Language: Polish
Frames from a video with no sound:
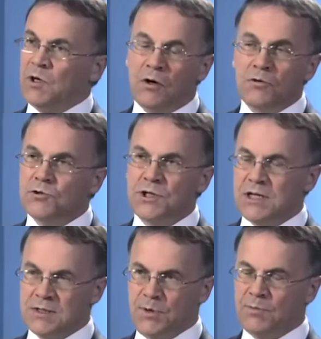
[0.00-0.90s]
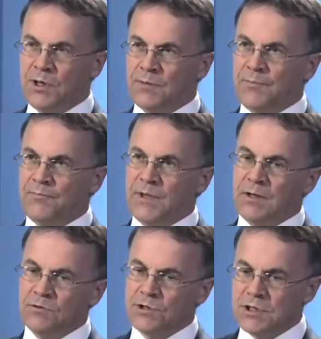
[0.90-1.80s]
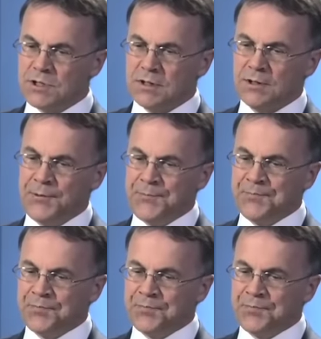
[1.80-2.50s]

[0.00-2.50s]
To on już nie jest jest problemem. To już jest y,